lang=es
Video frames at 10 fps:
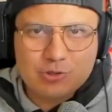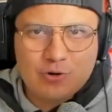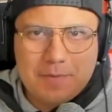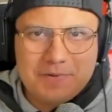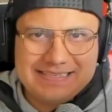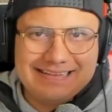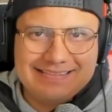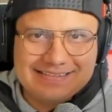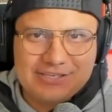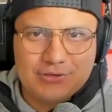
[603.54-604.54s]
con la
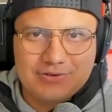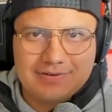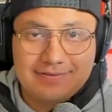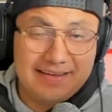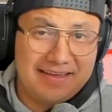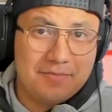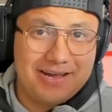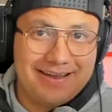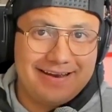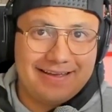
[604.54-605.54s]
presentación. ¿De qué
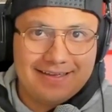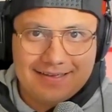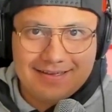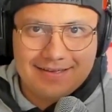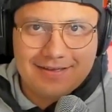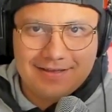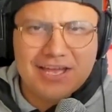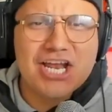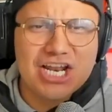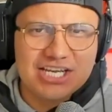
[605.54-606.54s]
manera?
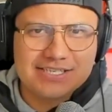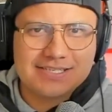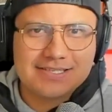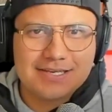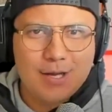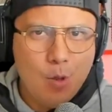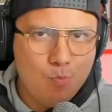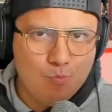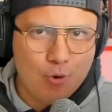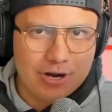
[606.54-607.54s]
Él es
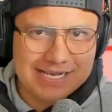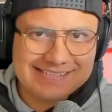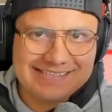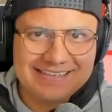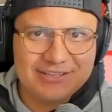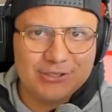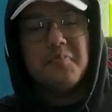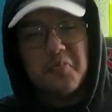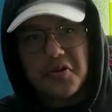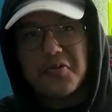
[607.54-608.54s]
Morecito.
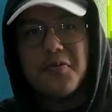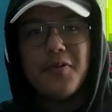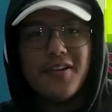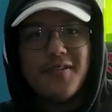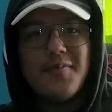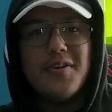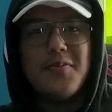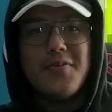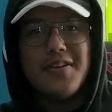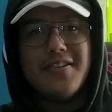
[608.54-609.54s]
Bueno, hola, mi
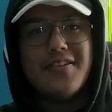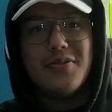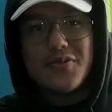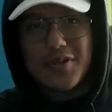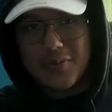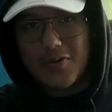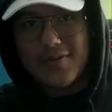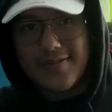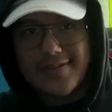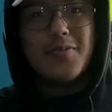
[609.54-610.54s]
nombre es Oscar
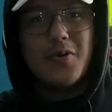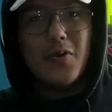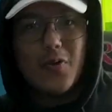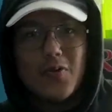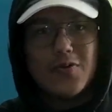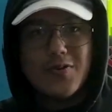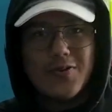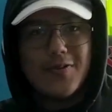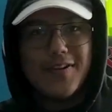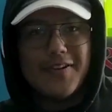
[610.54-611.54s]
Montes, mejor
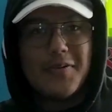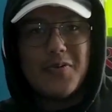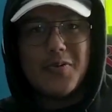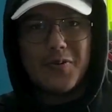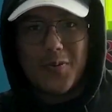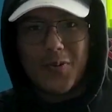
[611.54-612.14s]
conocido en el gremio como